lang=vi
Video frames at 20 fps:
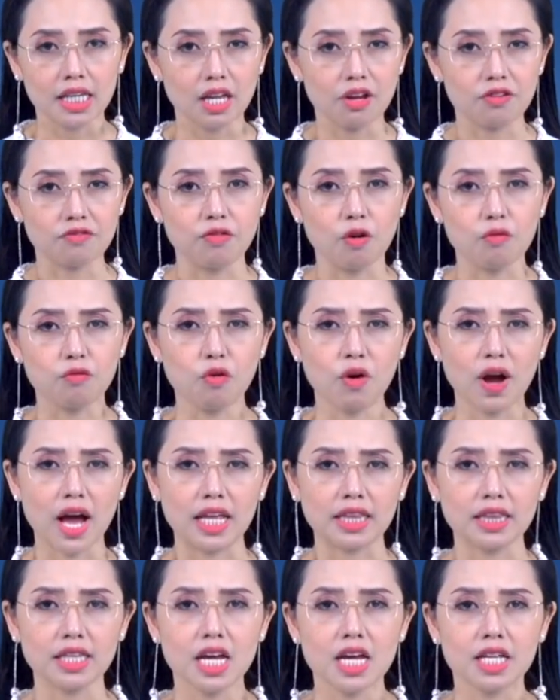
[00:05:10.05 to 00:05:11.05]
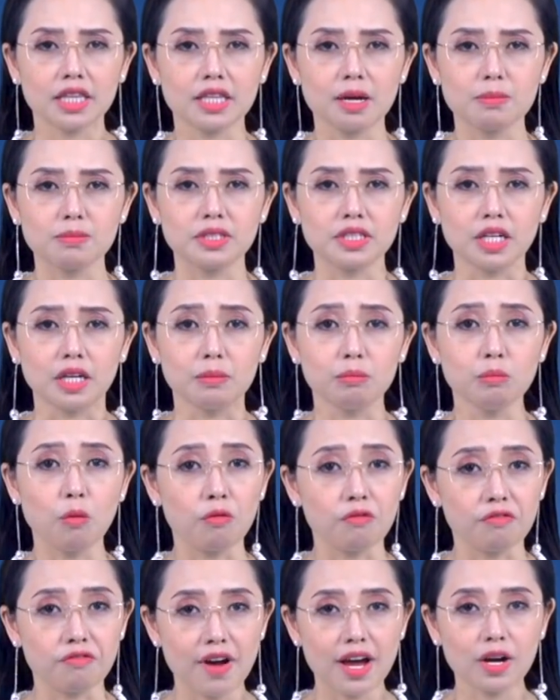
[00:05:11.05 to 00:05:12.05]
thành phố Vũ Hán, tâm trấn
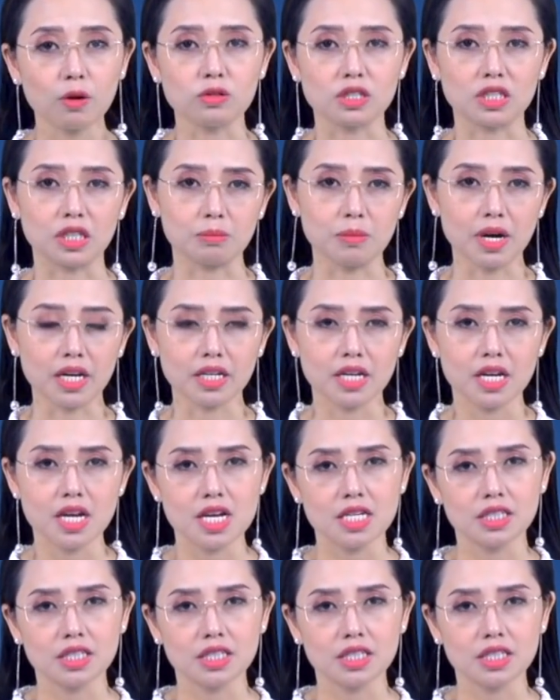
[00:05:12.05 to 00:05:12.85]
bùng phát của dịch bệnh,